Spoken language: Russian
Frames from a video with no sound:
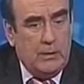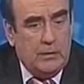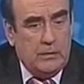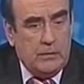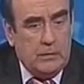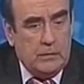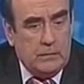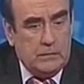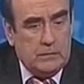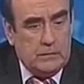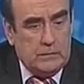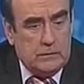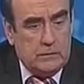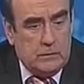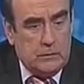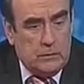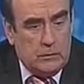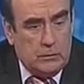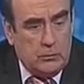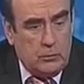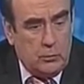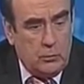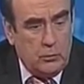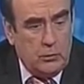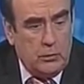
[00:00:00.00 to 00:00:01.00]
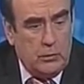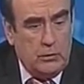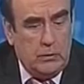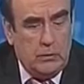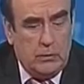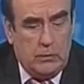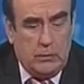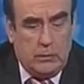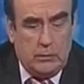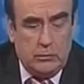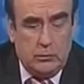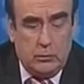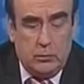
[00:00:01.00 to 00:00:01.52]
из э, других
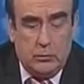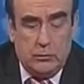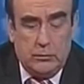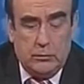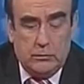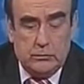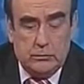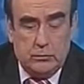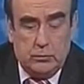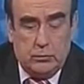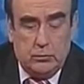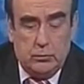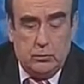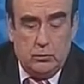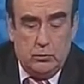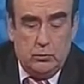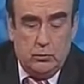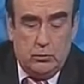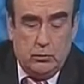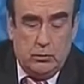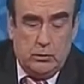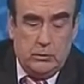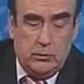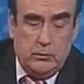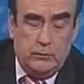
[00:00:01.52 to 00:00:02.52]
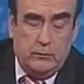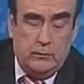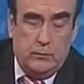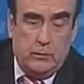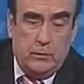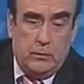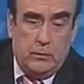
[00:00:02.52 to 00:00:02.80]
контрольно-надзорных органов,